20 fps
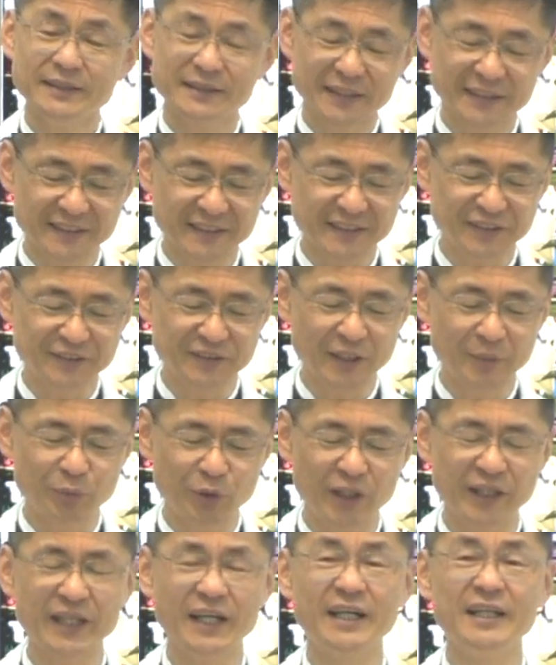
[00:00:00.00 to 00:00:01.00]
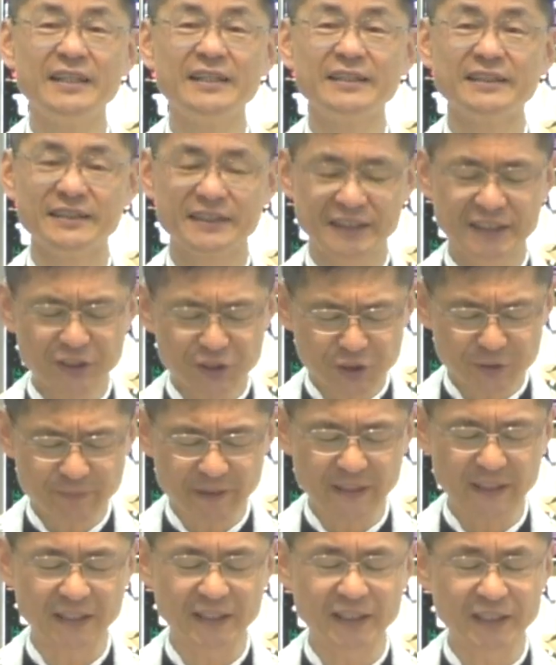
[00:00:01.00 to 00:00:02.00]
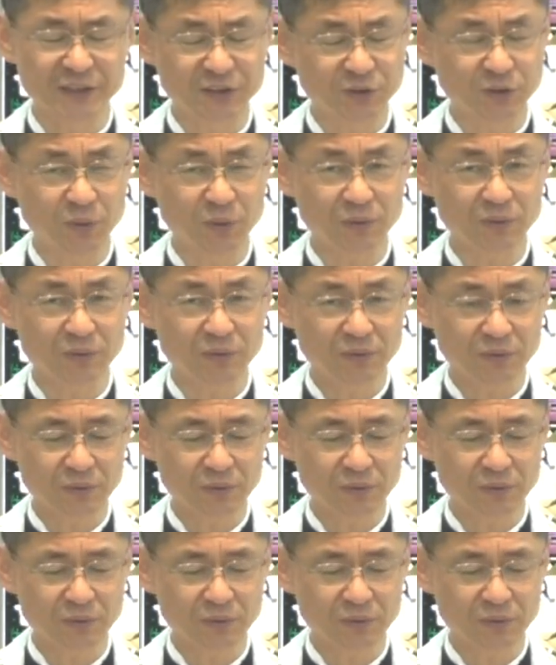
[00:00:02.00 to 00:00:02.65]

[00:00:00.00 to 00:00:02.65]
弟子たちはもはや死すべきキリスト